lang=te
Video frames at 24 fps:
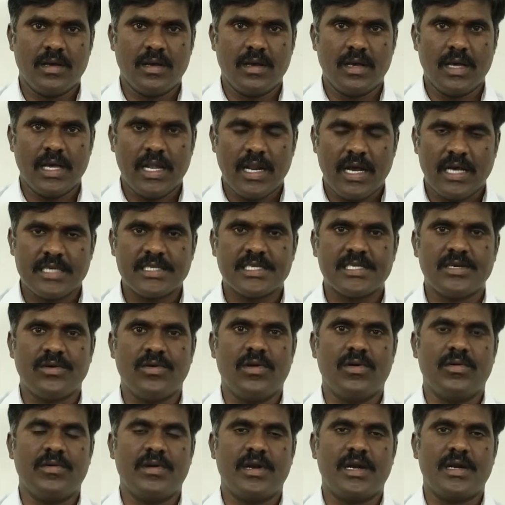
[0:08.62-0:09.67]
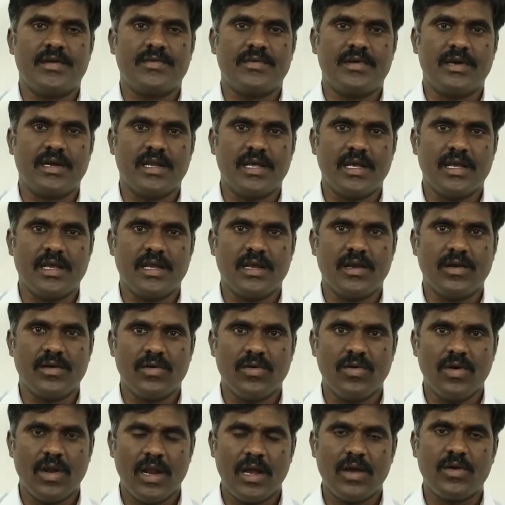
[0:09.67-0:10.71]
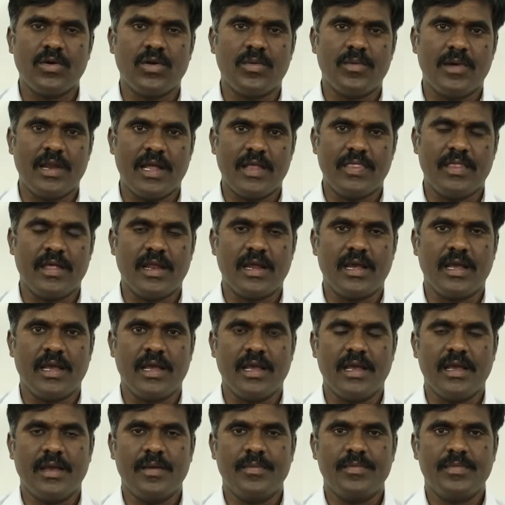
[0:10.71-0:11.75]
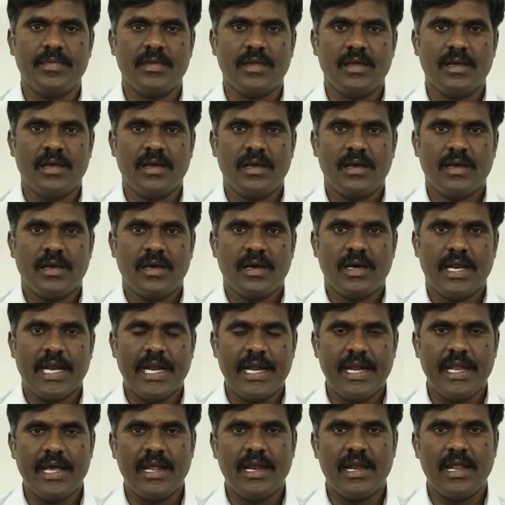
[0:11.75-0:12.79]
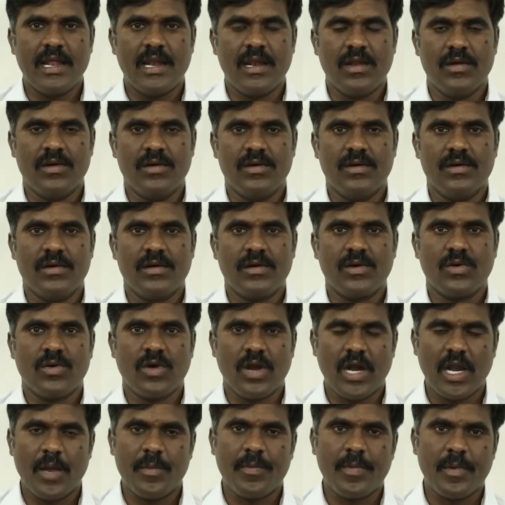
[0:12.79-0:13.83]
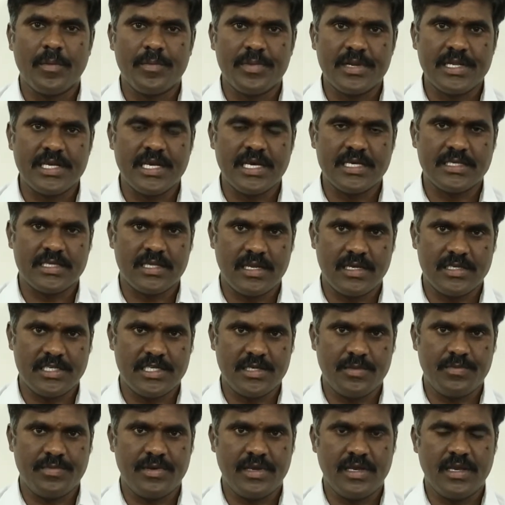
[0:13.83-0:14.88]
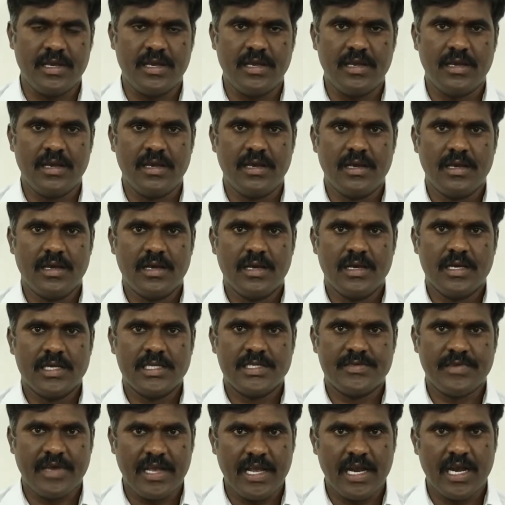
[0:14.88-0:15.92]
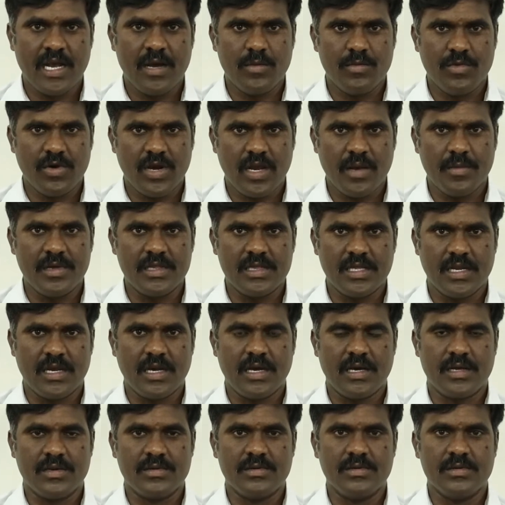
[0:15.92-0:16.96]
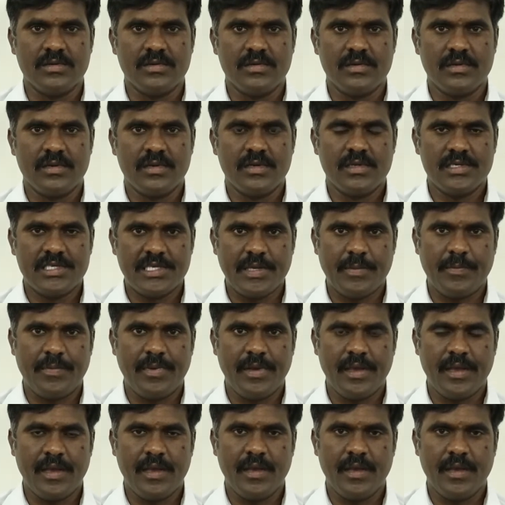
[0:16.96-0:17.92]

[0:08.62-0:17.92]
ఈ రాష్ట్రంలో ఉన్నటువంటి గొల్ల కుర్మలందరికీ రెండేళ్లలో గొర్రెల పంపిణీ చేస్తానని చెప్పి స్వయంగా ముఖ్యమంత్రి గారు చెప్పి